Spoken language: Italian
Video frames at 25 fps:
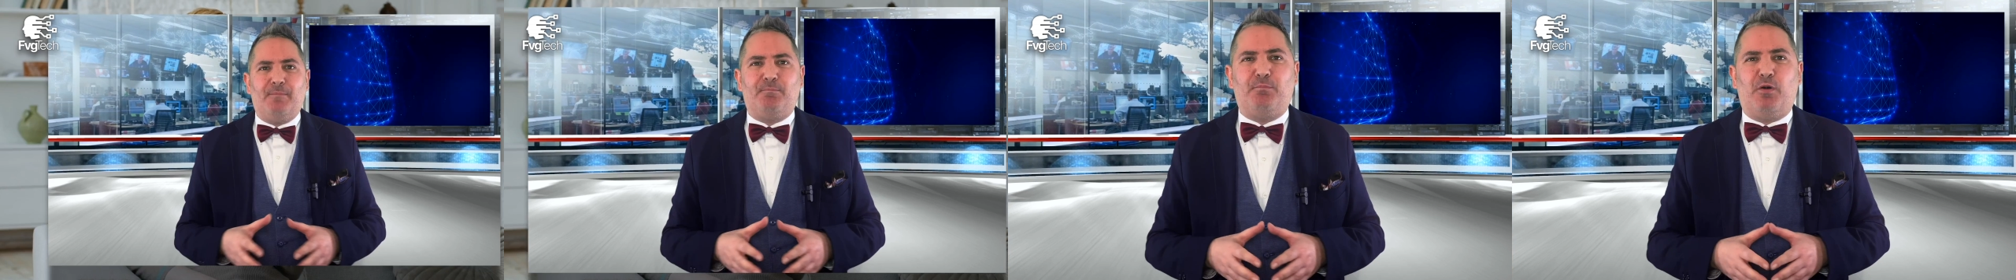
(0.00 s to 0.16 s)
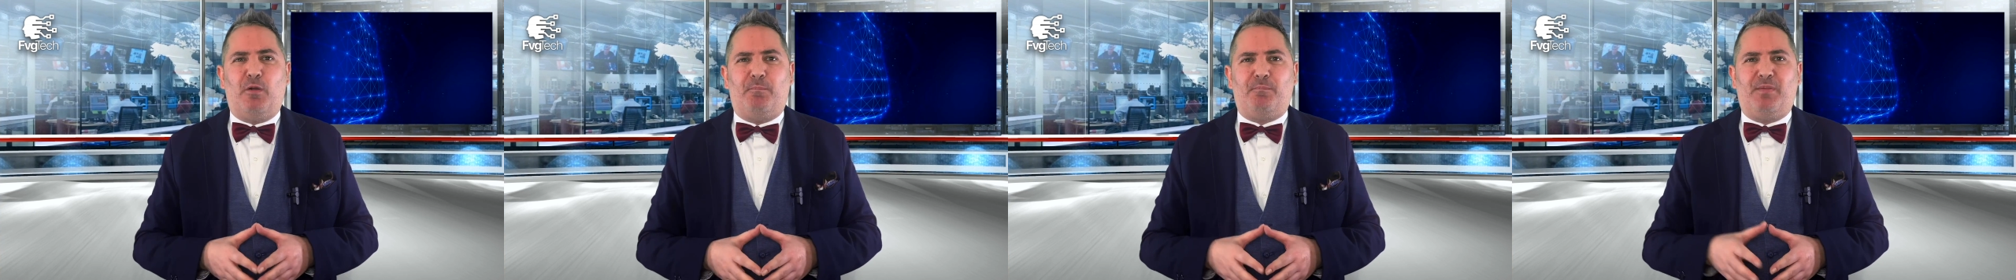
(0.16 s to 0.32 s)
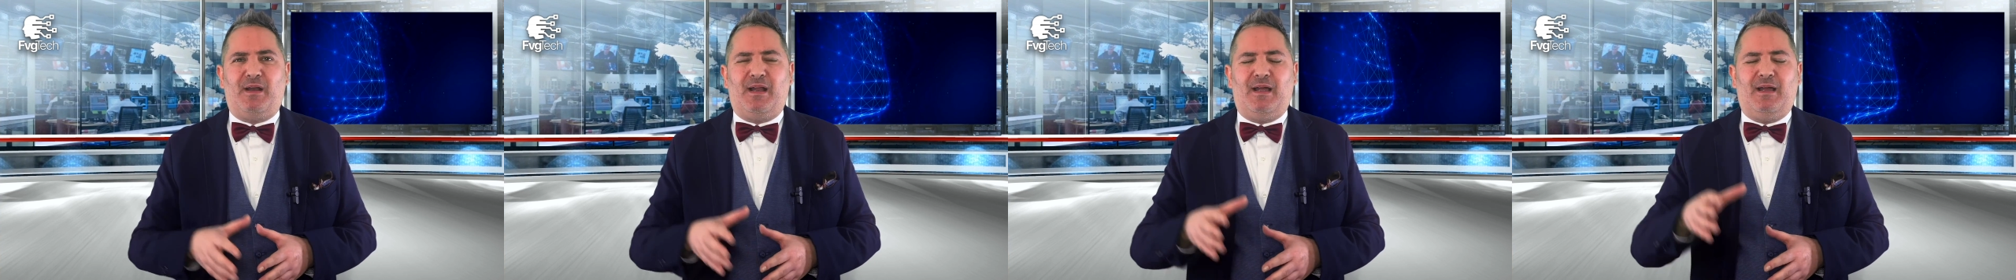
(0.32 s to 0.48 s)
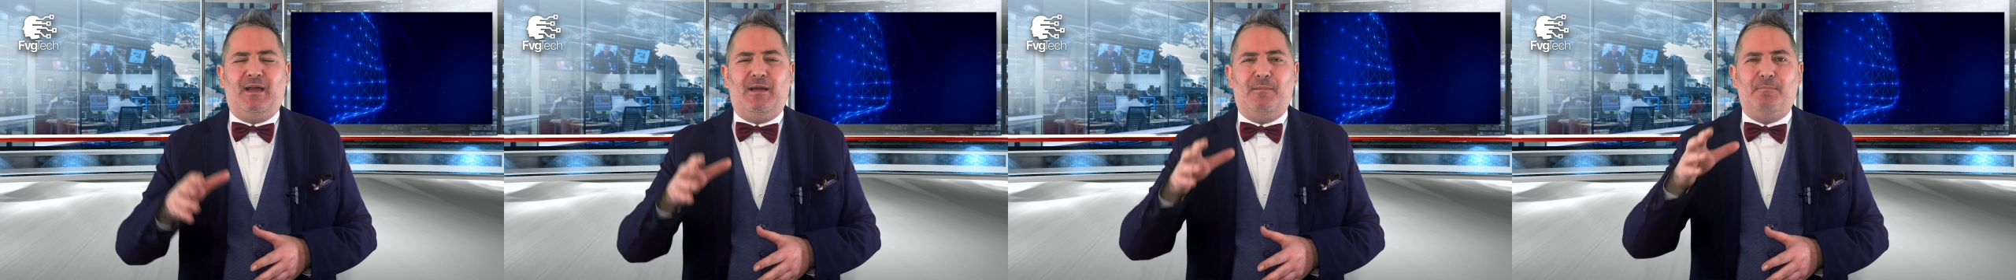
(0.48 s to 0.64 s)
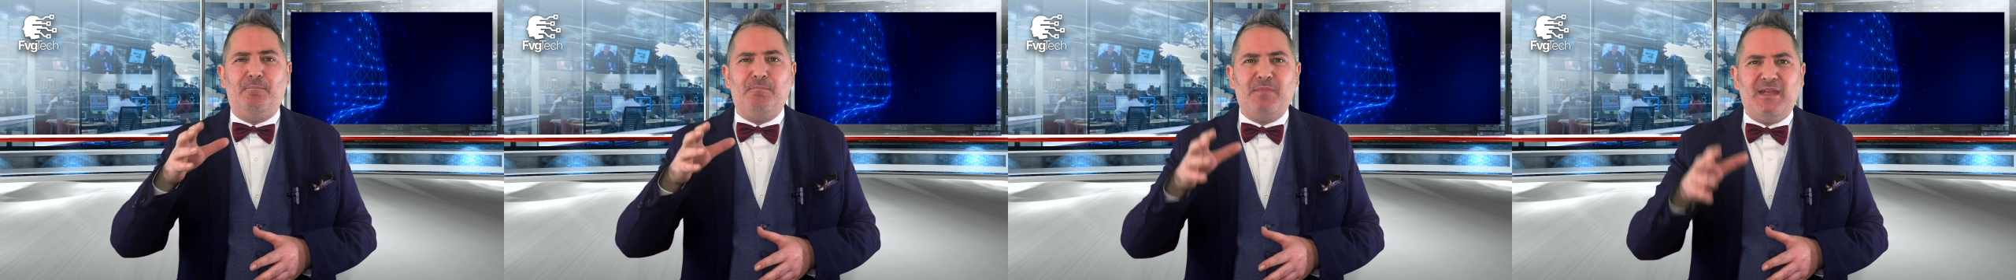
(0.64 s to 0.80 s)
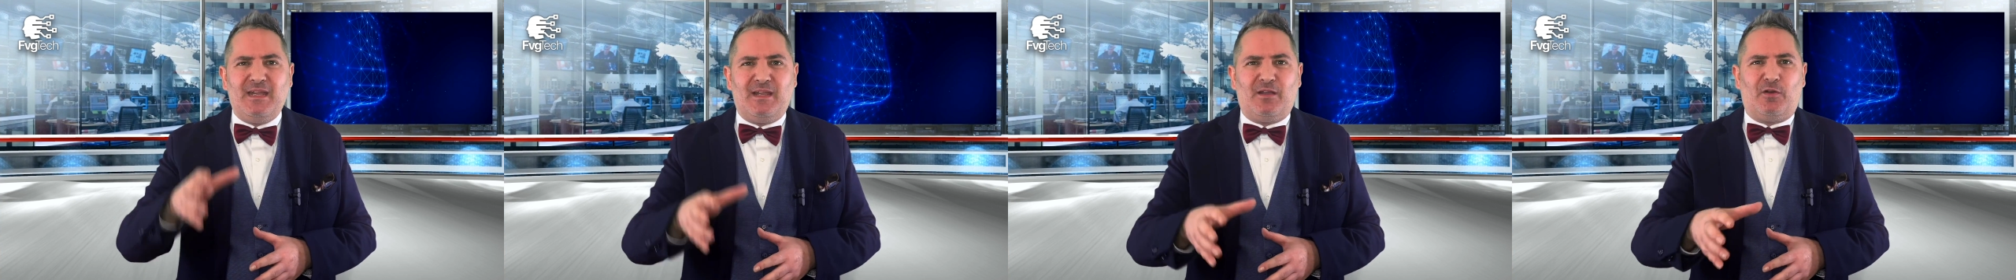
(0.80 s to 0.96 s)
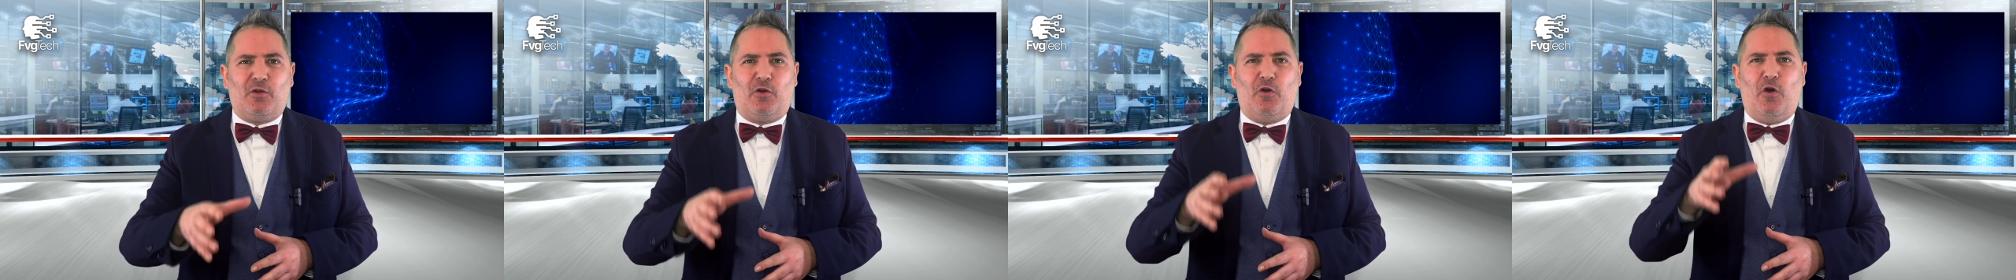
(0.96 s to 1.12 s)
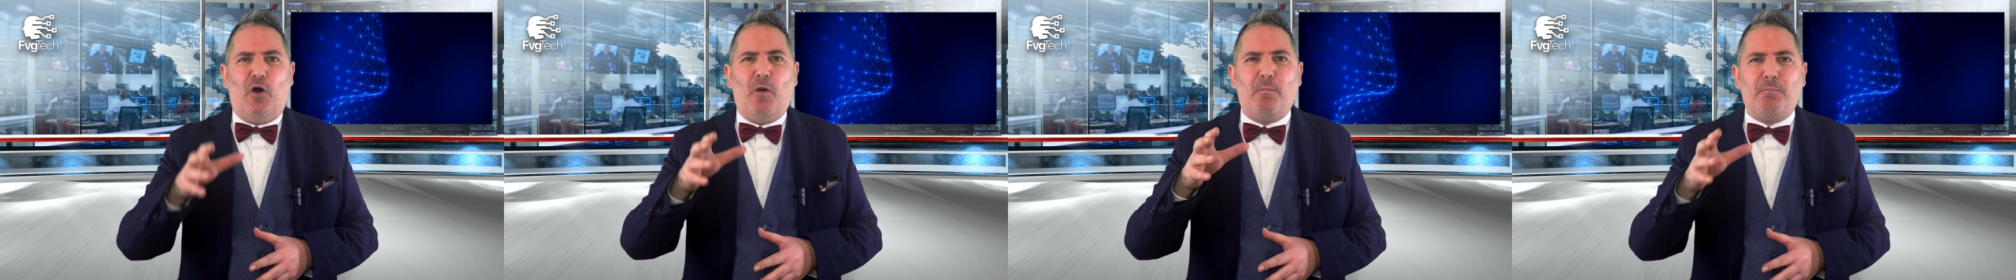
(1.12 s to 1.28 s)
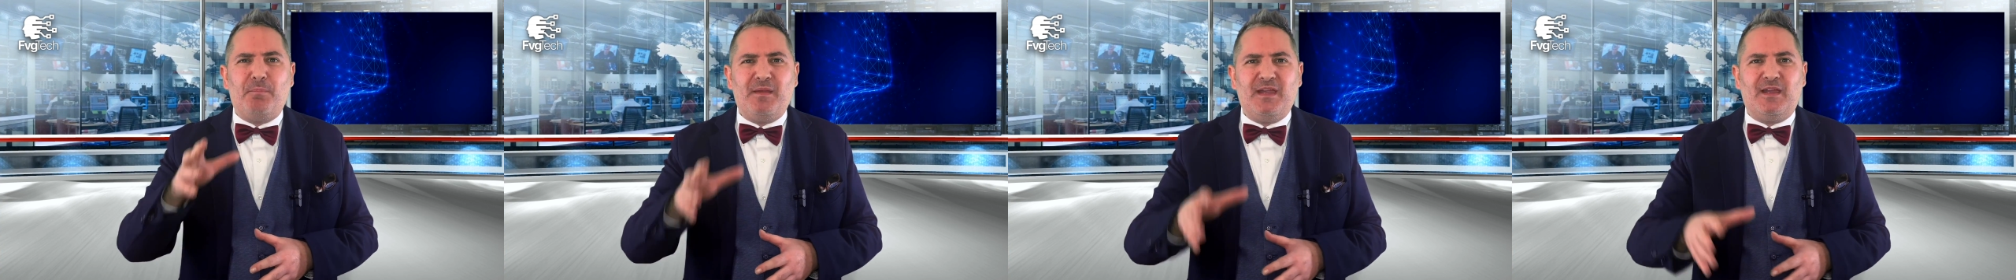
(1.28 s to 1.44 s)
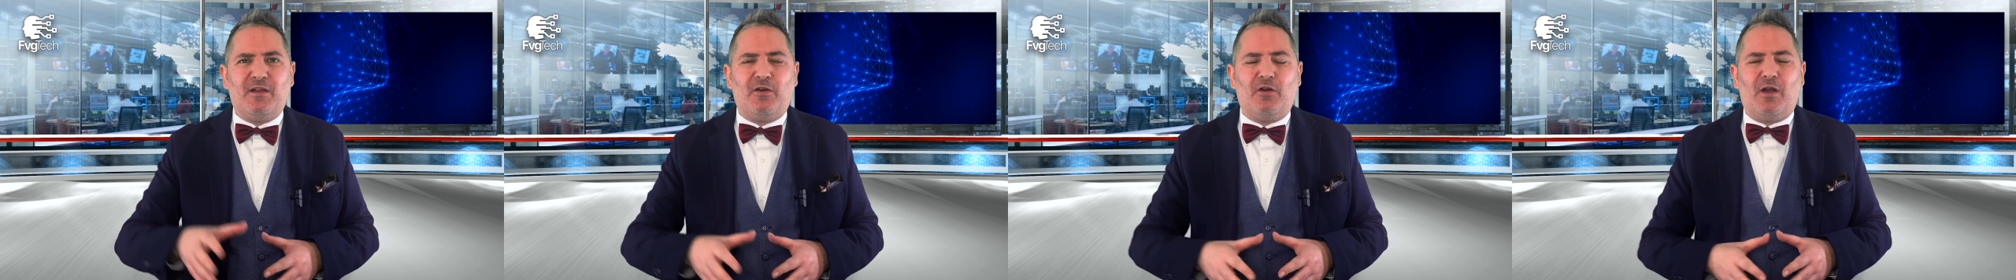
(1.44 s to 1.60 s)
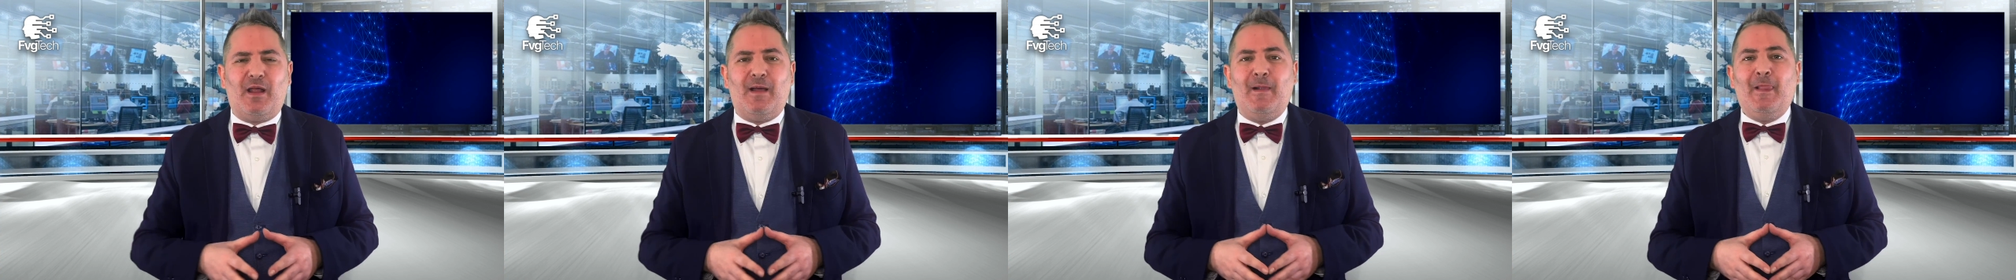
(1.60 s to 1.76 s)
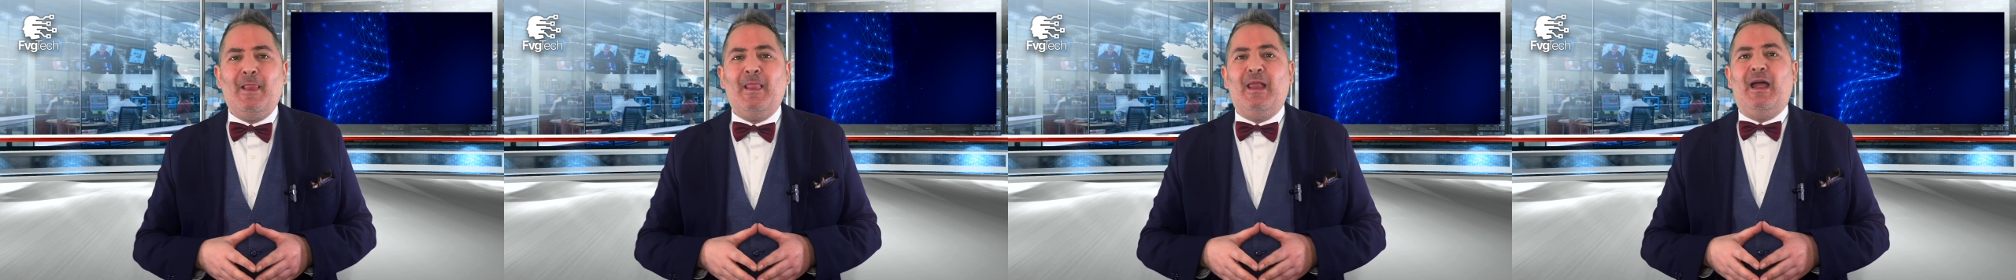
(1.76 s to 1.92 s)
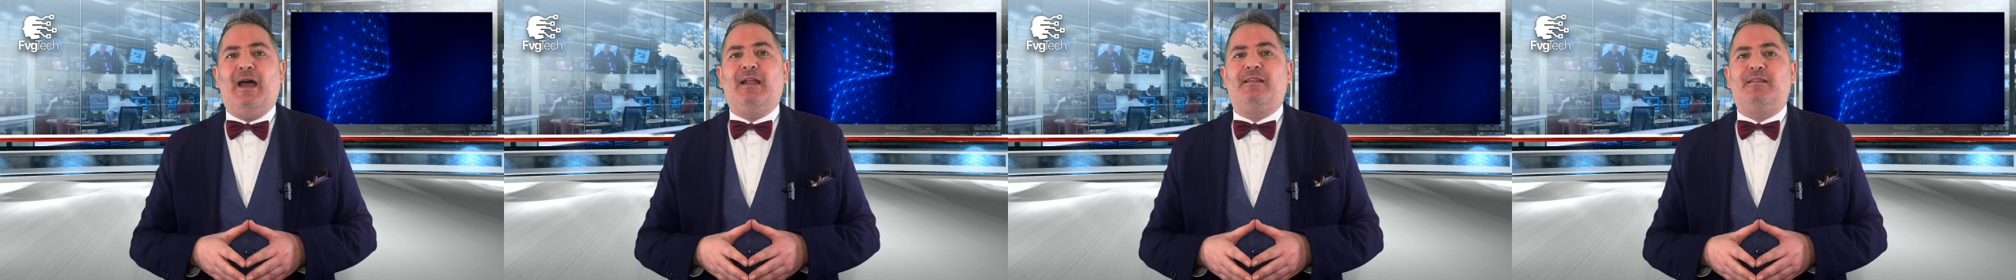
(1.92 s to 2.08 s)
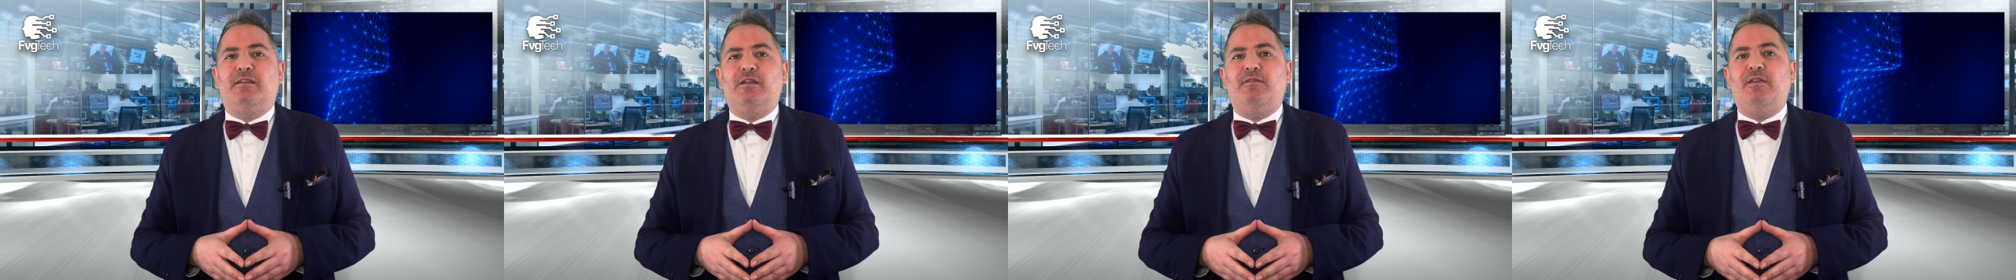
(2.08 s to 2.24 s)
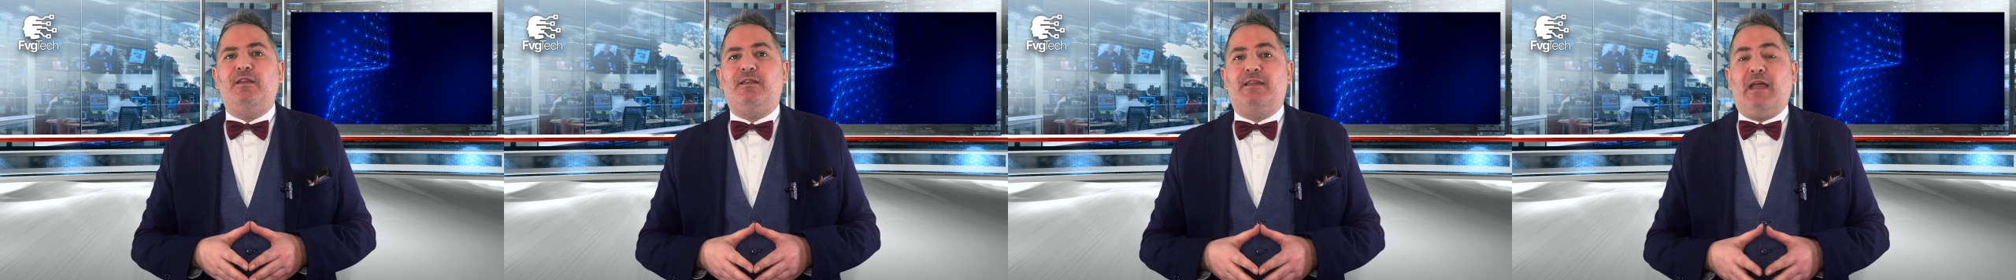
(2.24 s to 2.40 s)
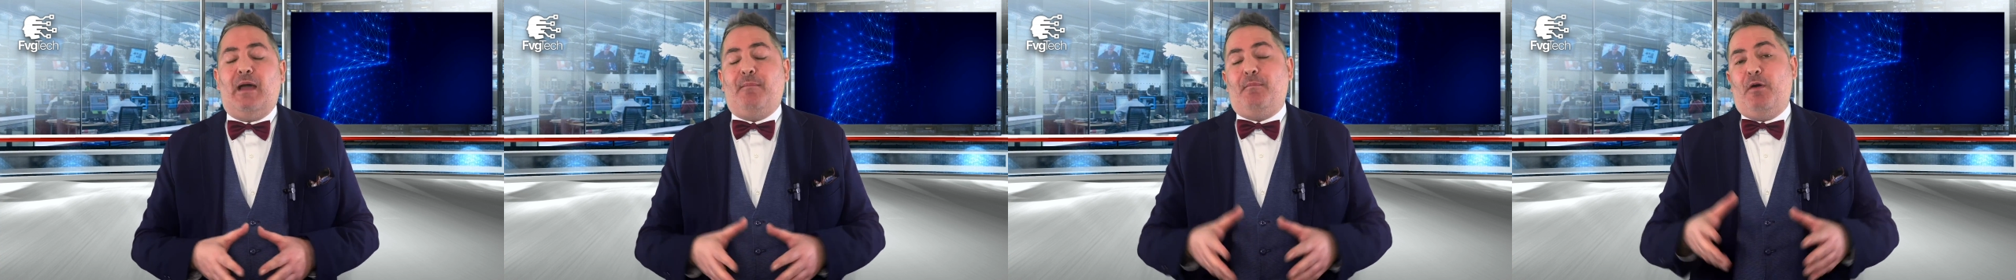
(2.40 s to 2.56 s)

propria micro o piccola attività,